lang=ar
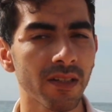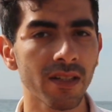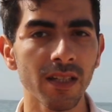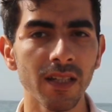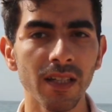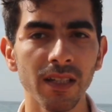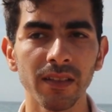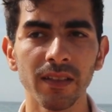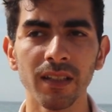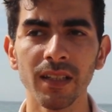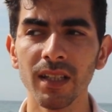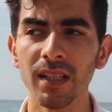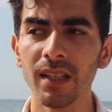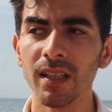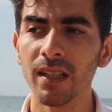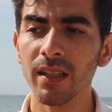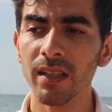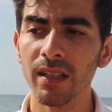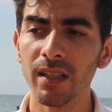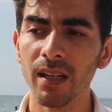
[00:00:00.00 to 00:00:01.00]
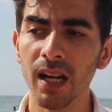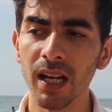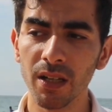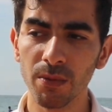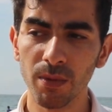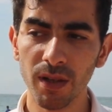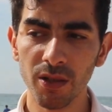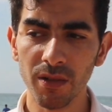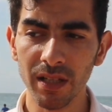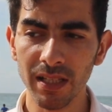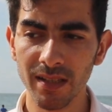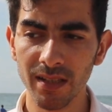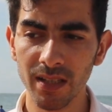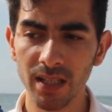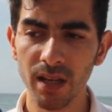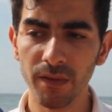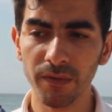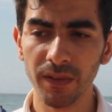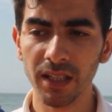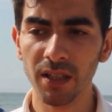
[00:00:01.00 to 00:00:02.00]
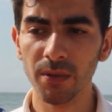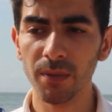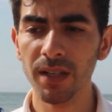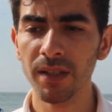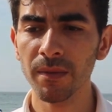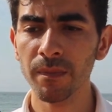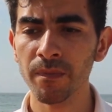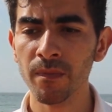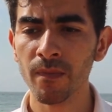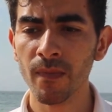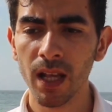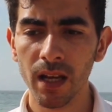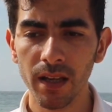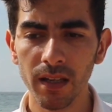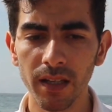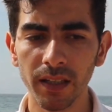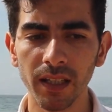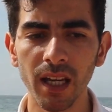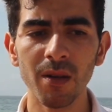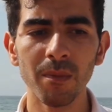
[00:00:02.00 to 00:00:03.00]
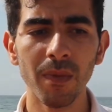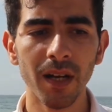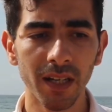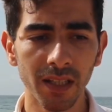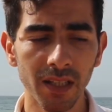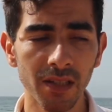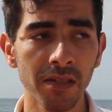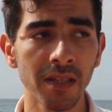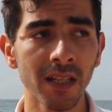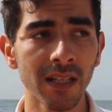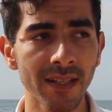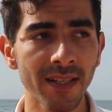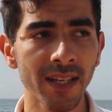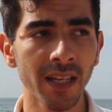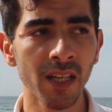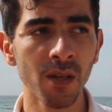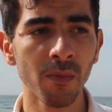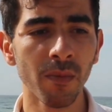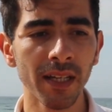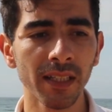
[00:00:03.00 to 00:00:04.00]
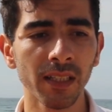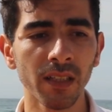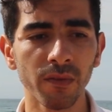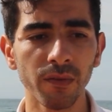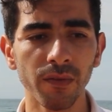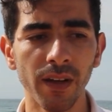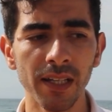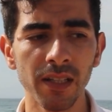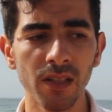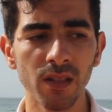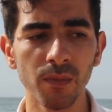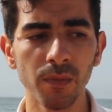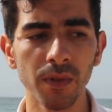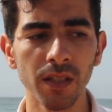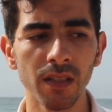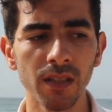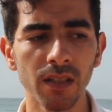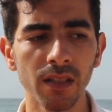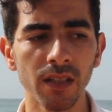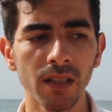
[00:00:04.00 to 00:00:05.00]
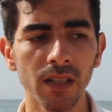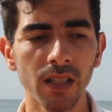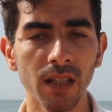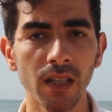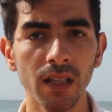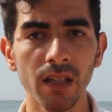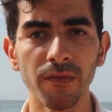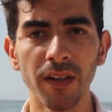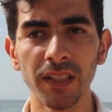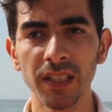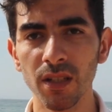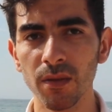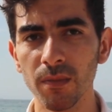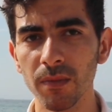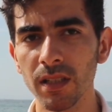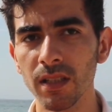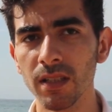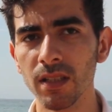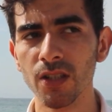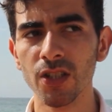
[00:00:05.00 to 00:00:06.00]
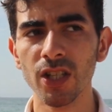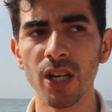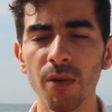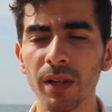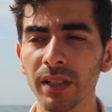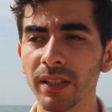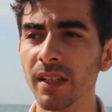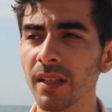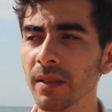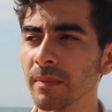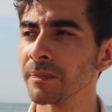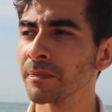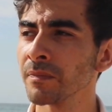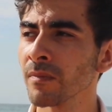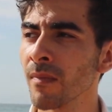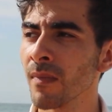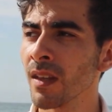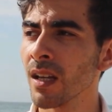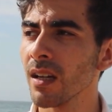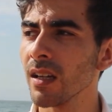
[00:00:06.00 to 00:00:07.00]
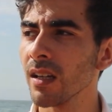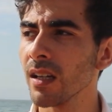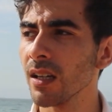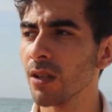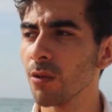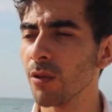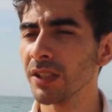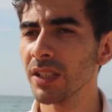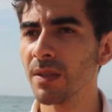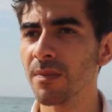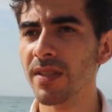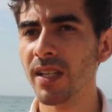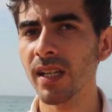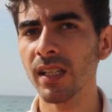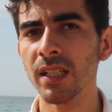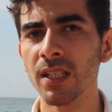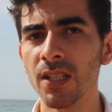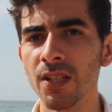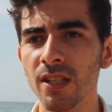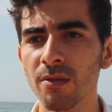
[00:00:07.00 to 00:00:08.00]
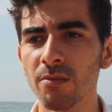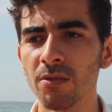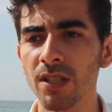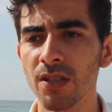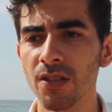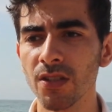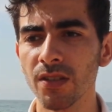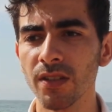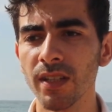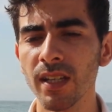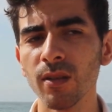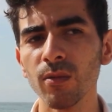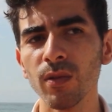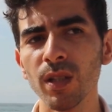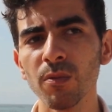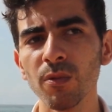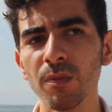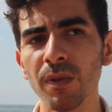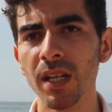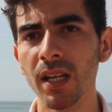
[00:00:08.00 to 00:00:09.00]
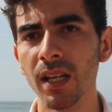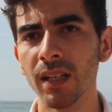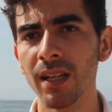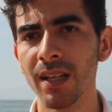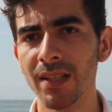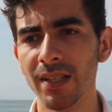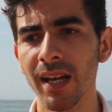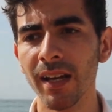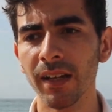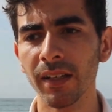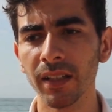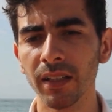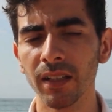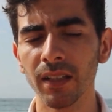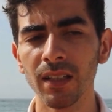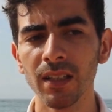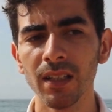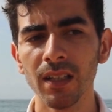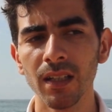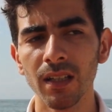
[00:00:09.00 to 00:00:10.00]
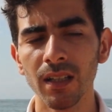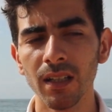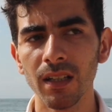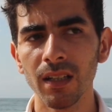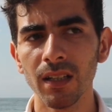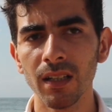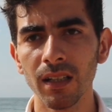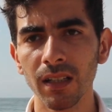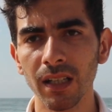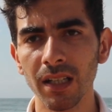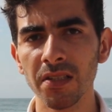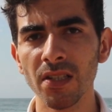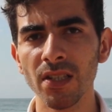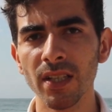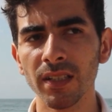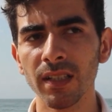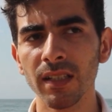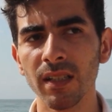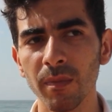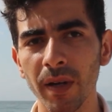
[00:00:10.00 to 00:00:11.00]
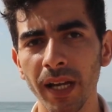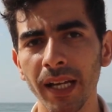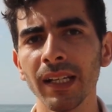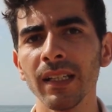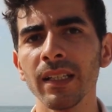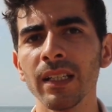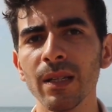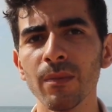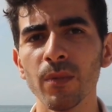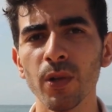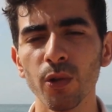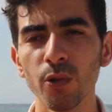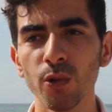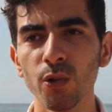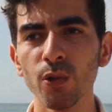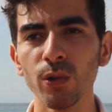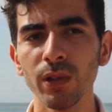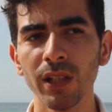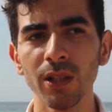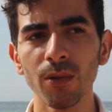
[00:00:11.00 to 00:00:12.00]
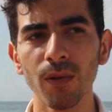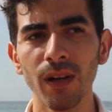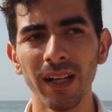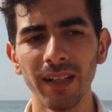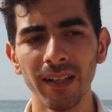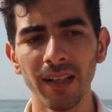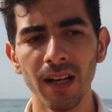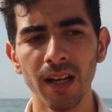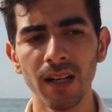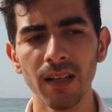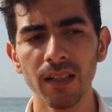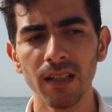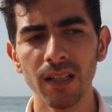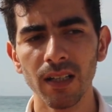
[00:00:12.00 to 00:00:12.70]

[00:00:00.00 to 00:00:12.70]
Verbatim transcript: الارتياد آه، اكبر واحد الاصطياف اكبر آه، كاين مراكز ديال التخييم ايضا في عدد من في عدد من الشواطئ وهذه مساله ايجابيه جدا اللي ممكن انها تحرك الاقتصادات المحليه من الركود اللي وقع لها